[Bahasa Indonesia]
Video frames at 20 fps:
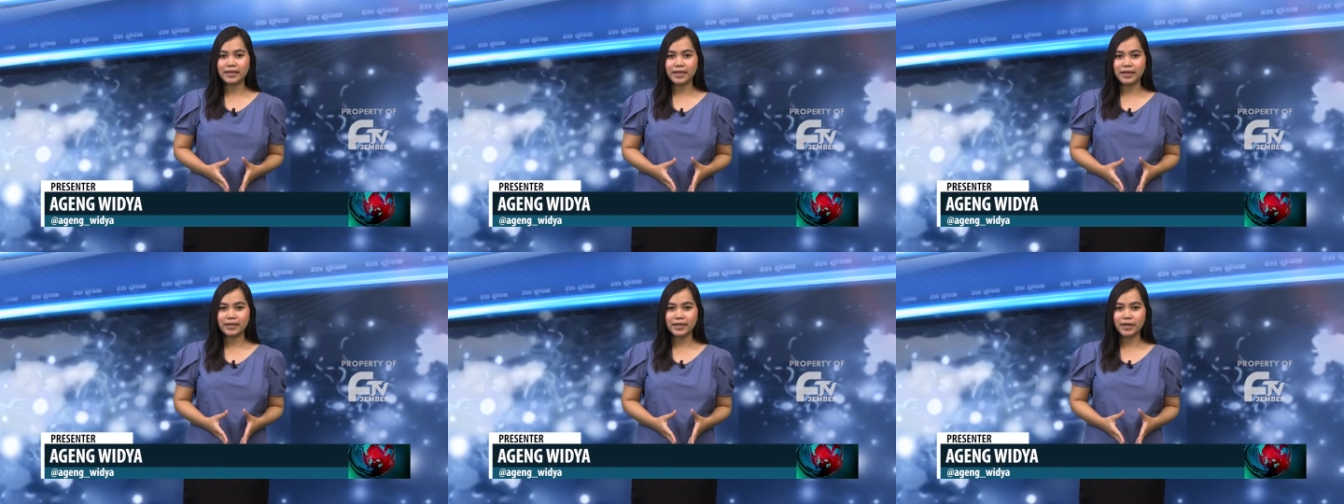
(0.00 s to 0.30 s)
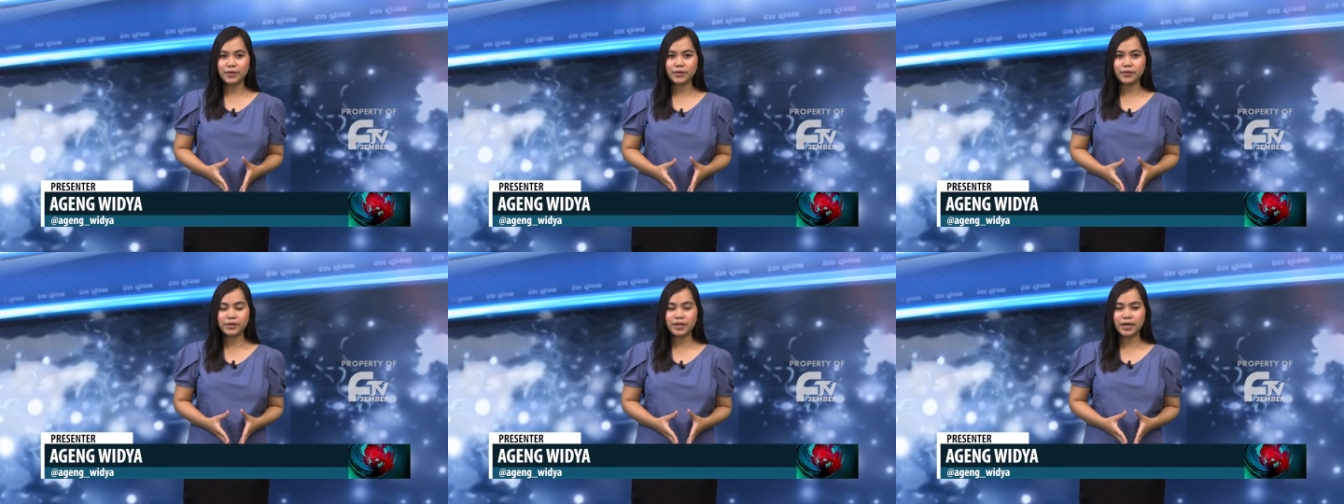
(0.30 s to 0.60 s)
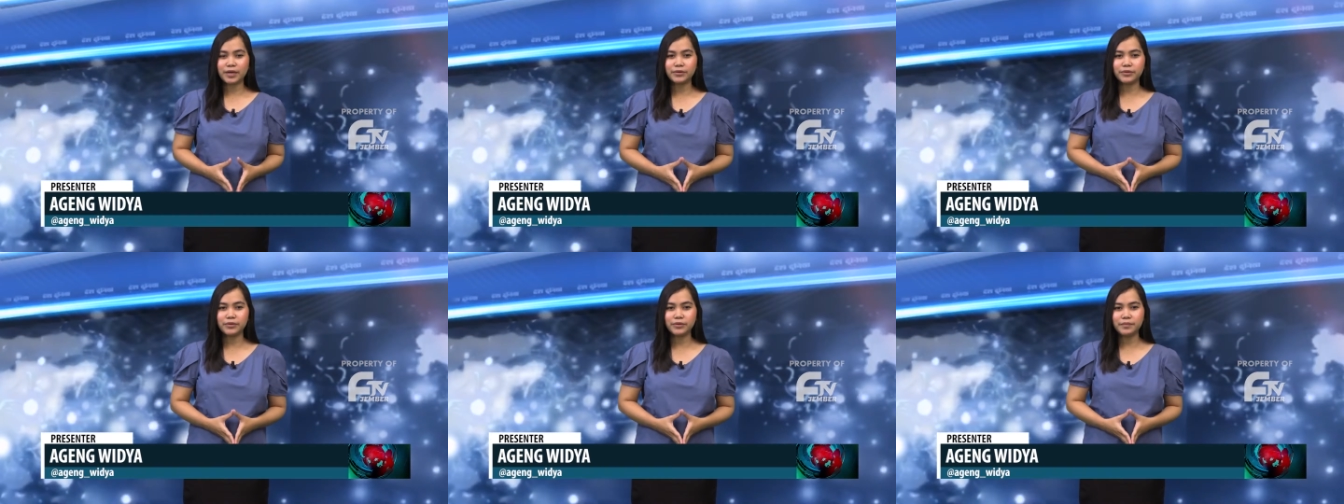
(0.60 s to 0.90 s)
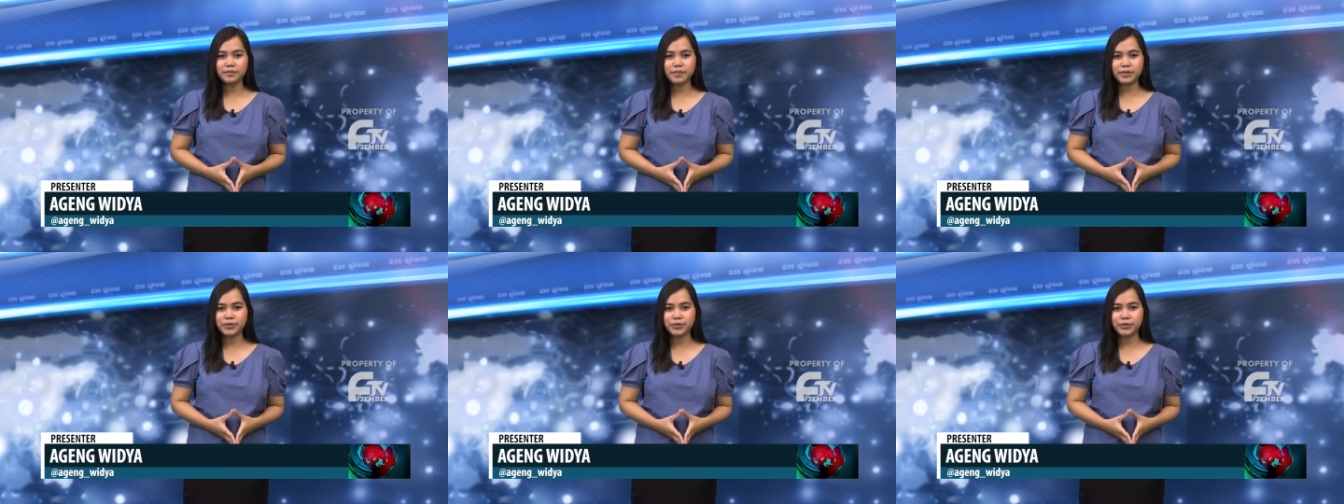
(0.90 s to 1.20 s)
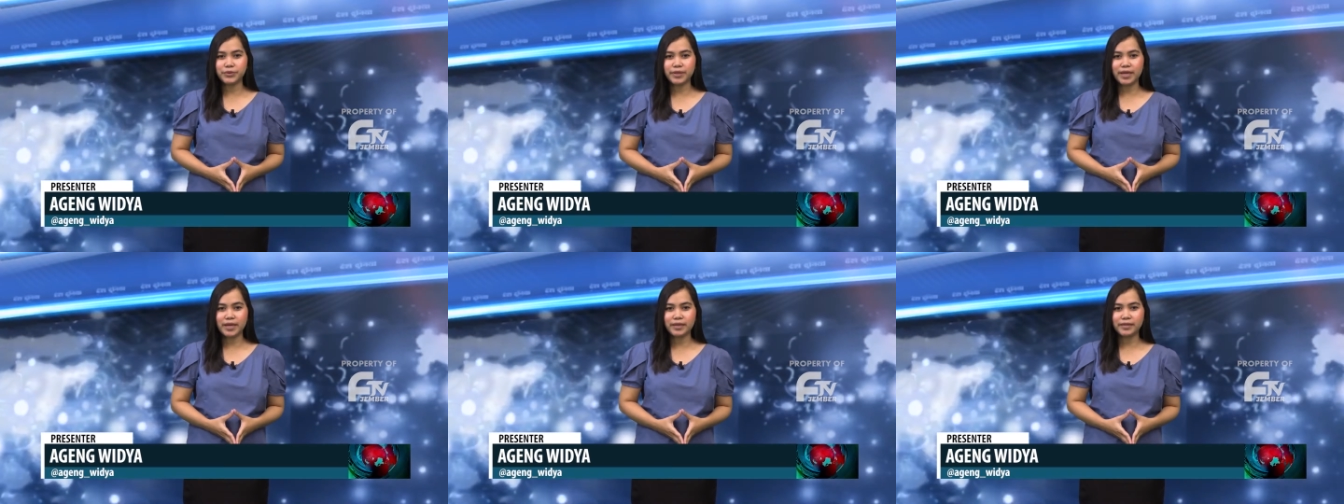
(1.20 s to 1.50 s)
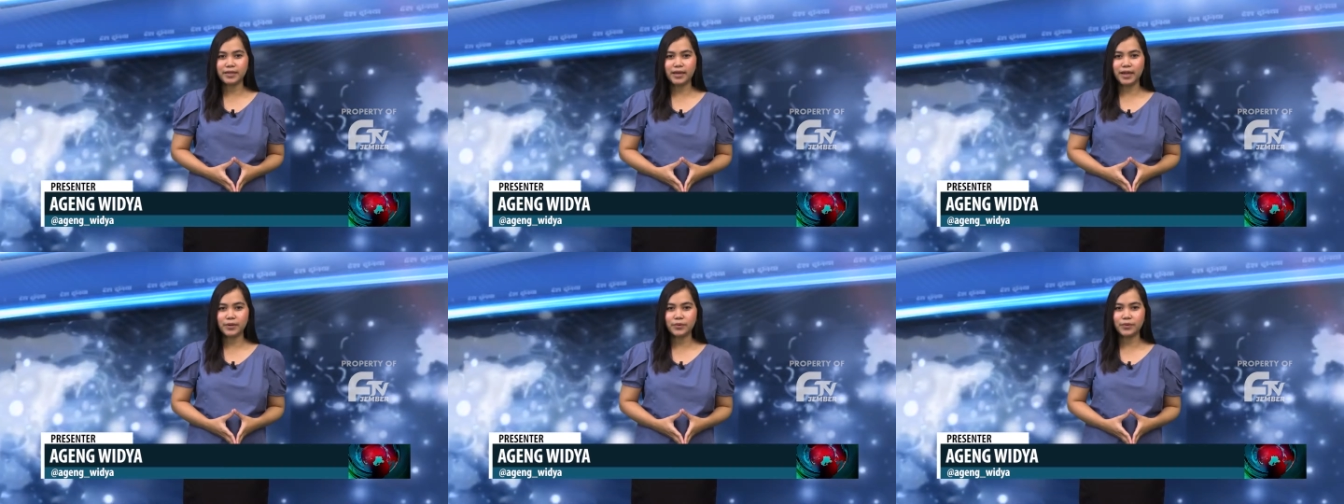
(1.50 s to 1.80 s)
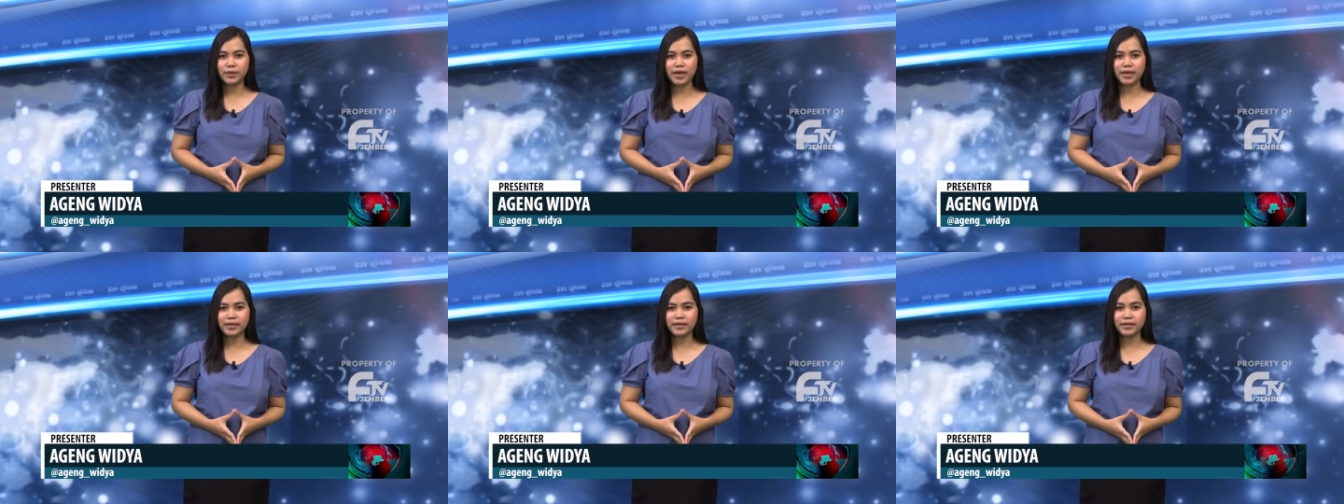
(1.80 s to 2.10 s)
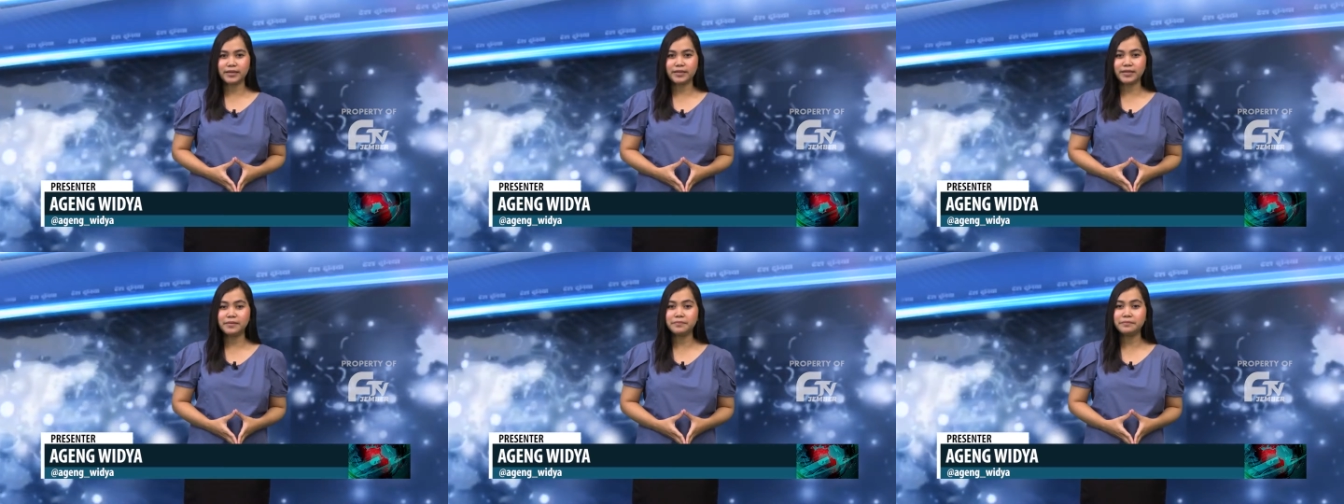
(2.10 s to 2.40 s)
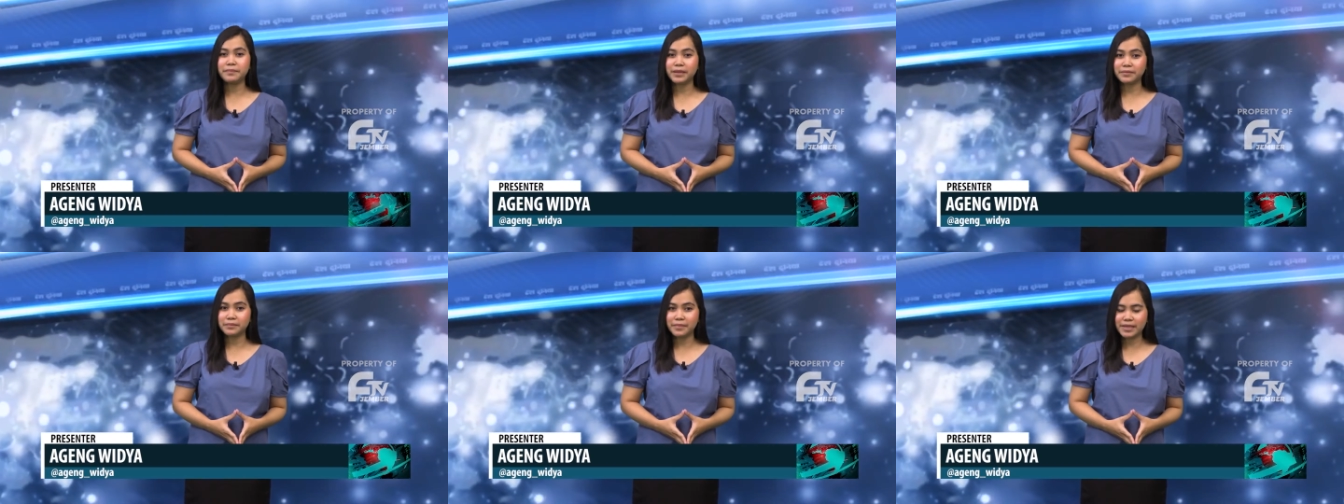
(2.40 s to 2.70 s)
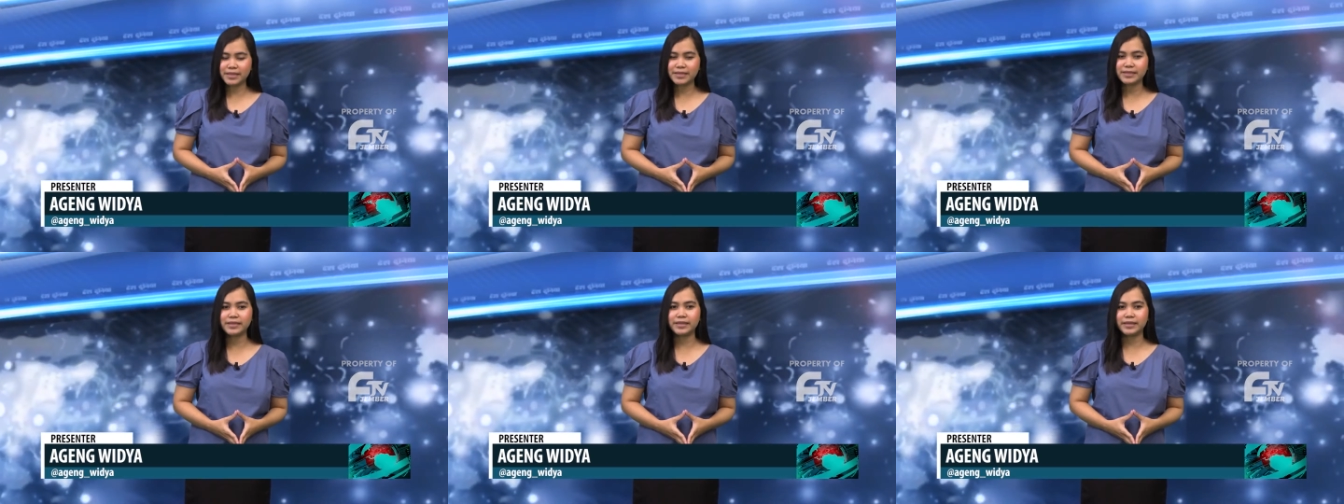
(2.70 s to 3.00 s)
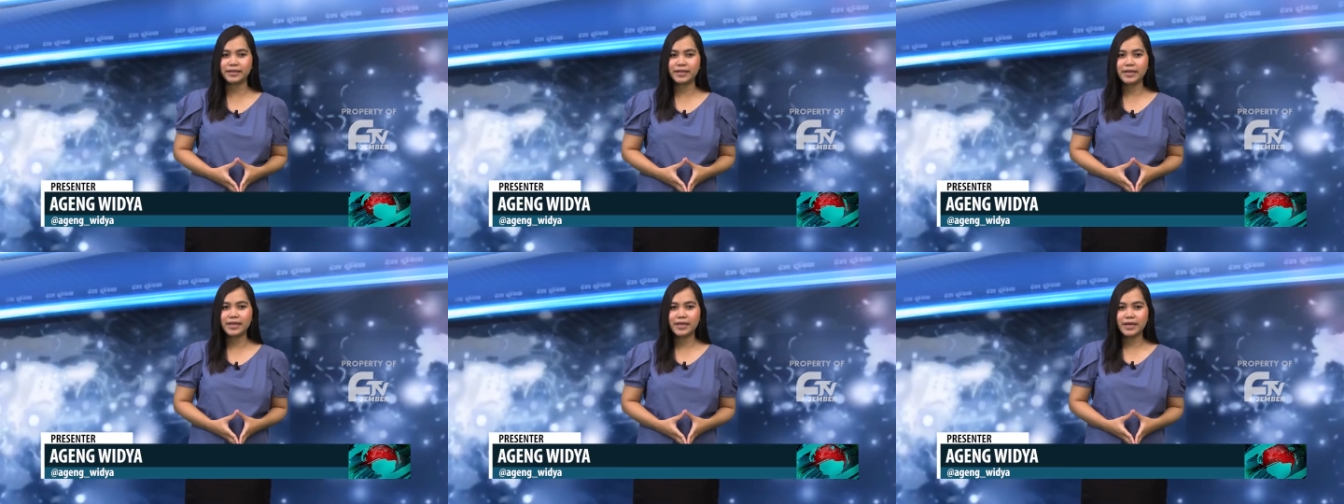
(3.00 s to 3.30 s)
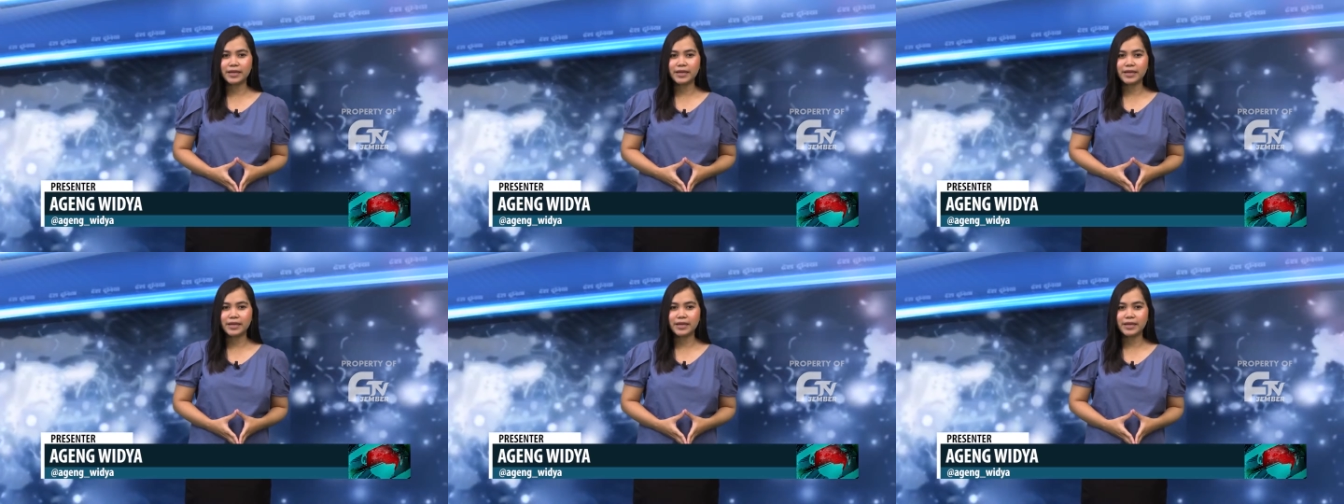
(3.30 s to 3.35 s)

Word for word: Tak tanggung-tanggung, pencurian dilakukannya di empat masjid.